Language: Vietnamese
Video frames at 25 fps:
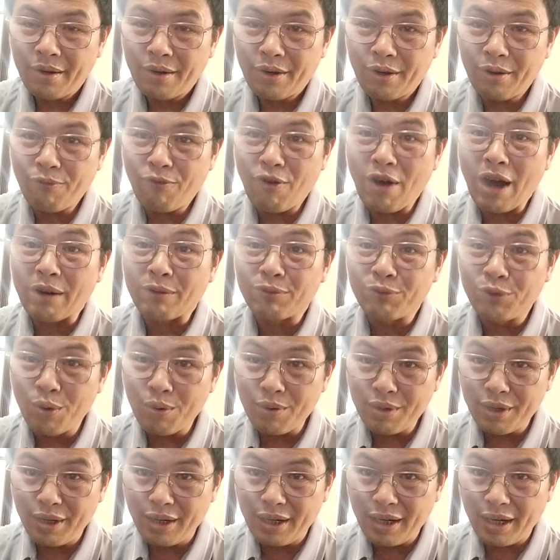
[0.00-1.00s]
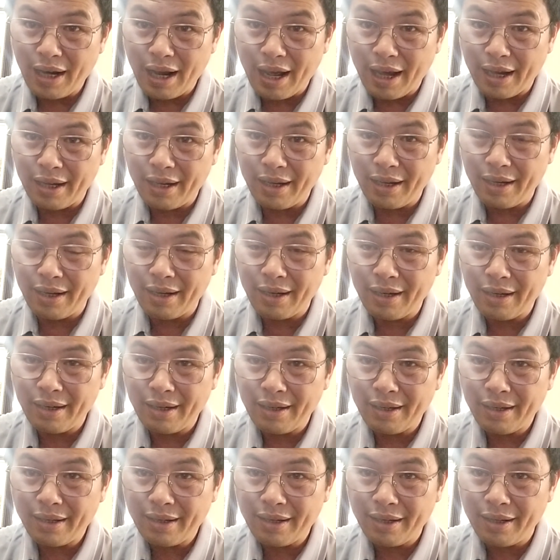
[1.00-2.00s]
nó phản phúc như thế này ấy,
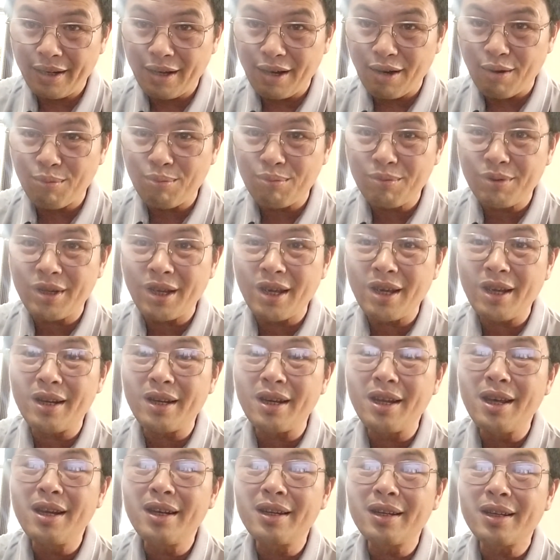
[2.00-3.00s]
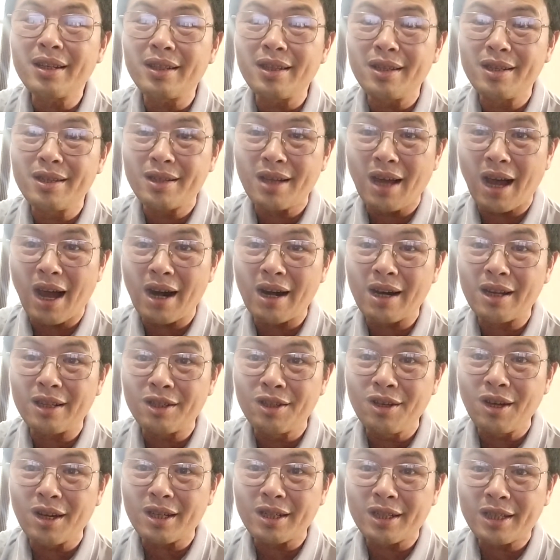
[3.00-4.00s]
thì ông dễ đến cái tình trạng là
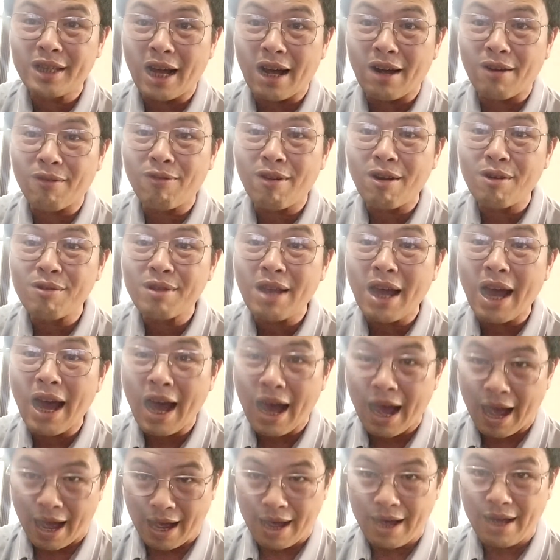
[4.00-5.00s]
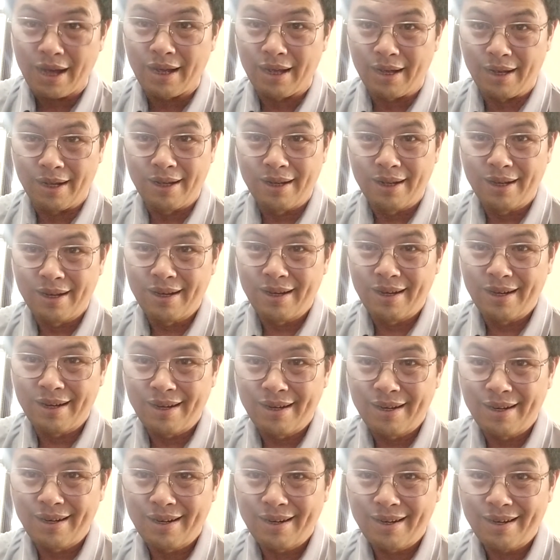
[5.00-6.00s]
rước giặc vào nhà
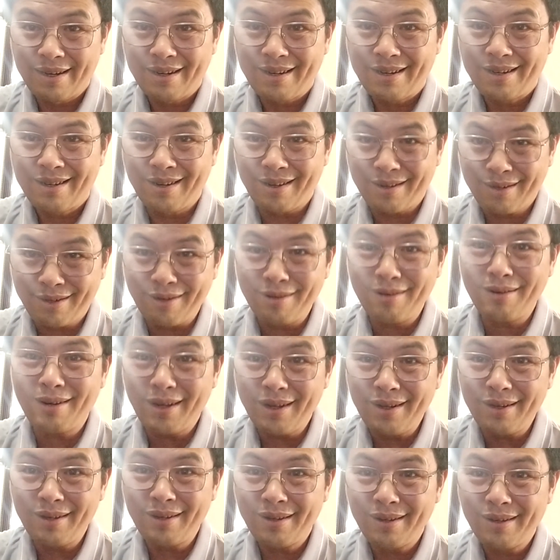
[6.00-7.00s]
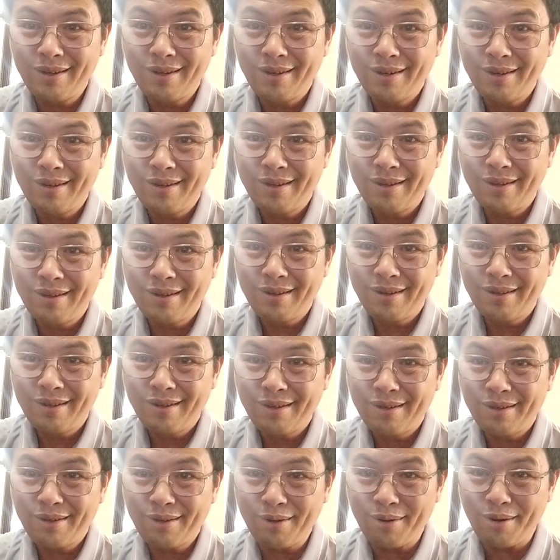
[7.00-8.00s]
thực sự đấy
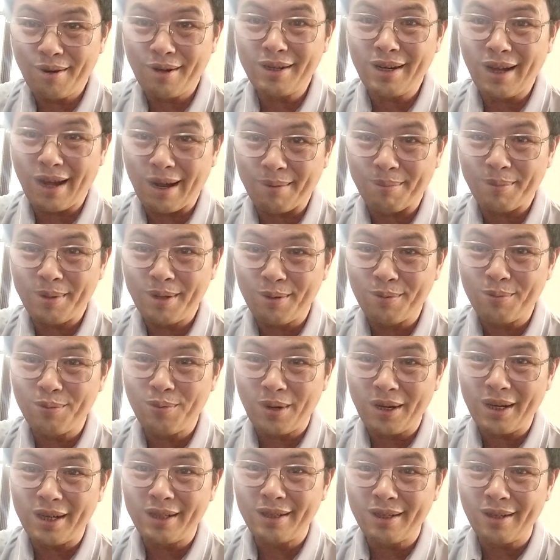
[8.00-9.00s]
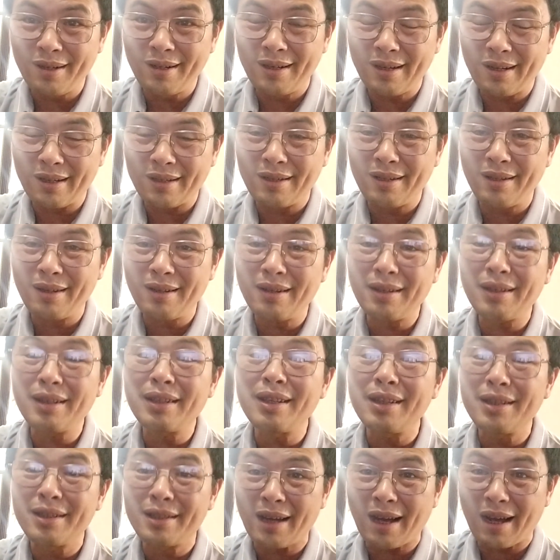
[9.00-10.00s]
tôi nói thẳng với ông nguyễn anh sơn là những
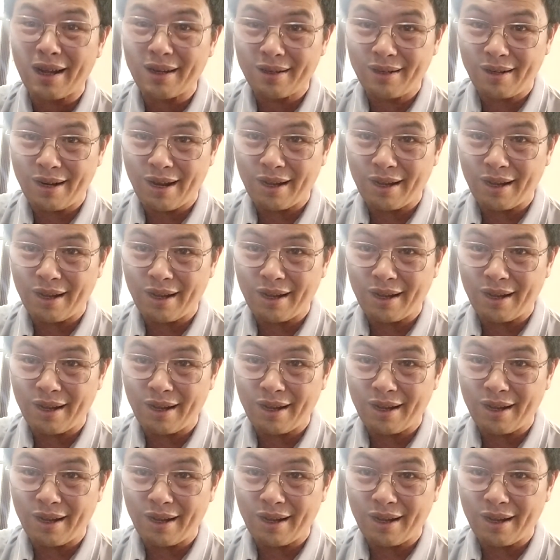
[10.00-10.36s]
cái tình trạng như